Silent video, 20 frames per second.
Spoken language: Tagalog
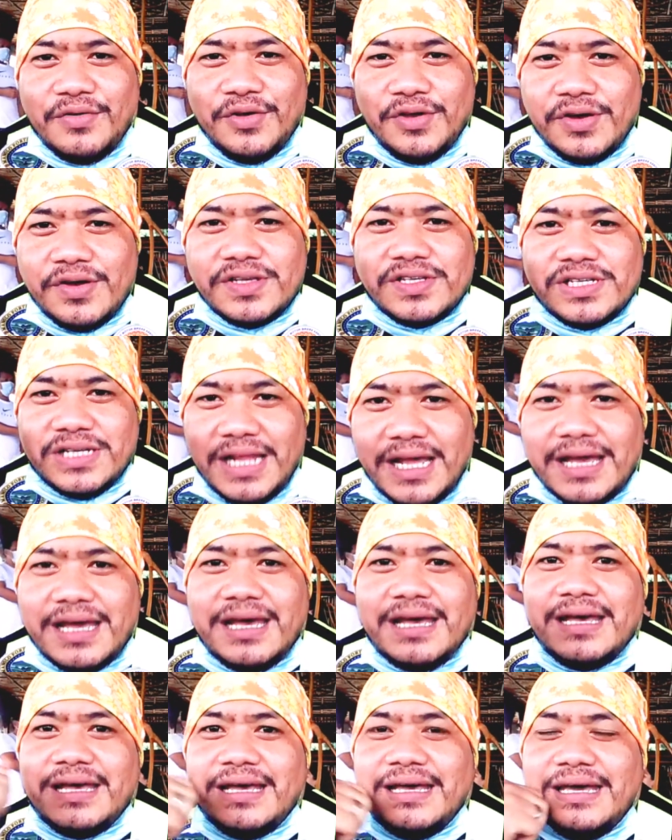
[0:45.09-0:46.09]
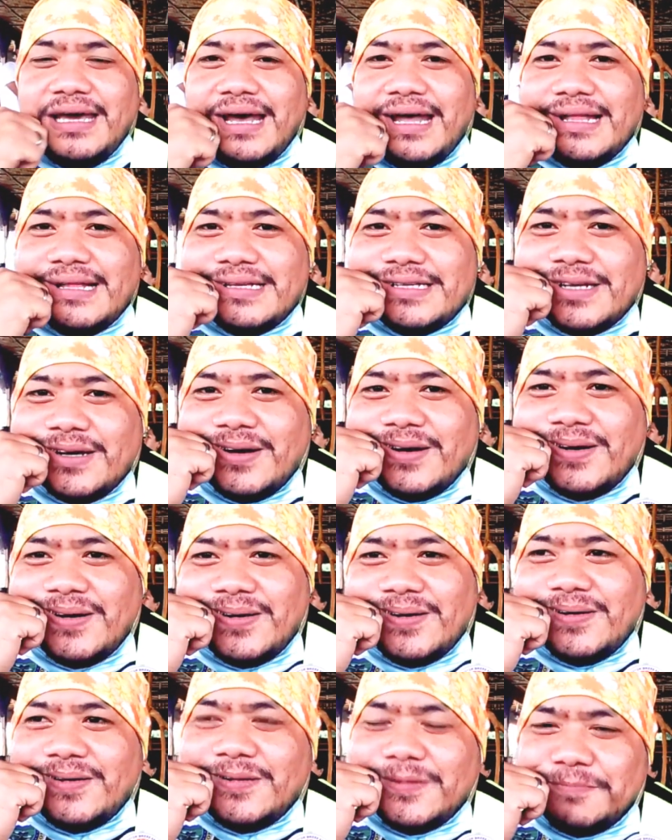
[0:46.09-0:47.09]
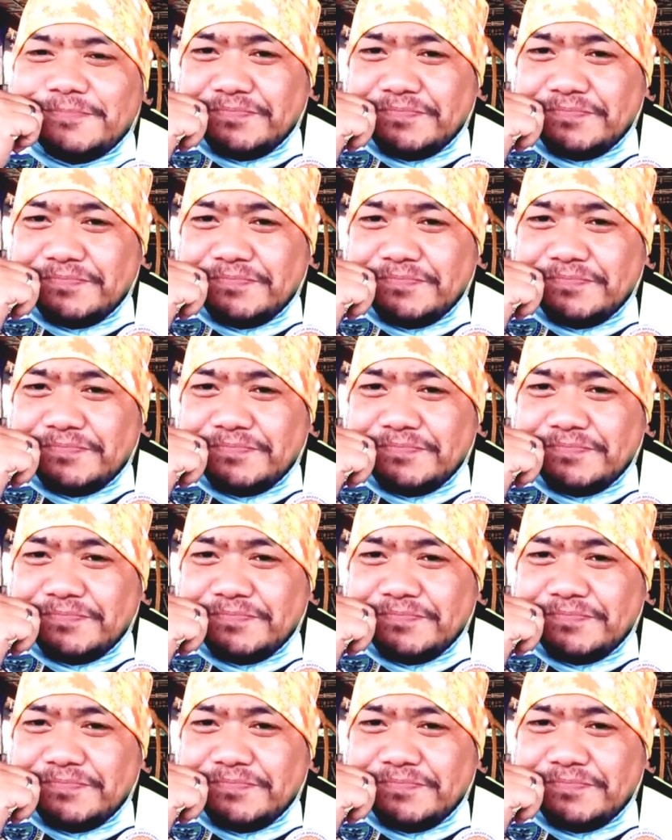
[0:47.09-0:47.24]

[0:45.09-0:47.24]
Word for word: Uyoy Slick. Ayan. So,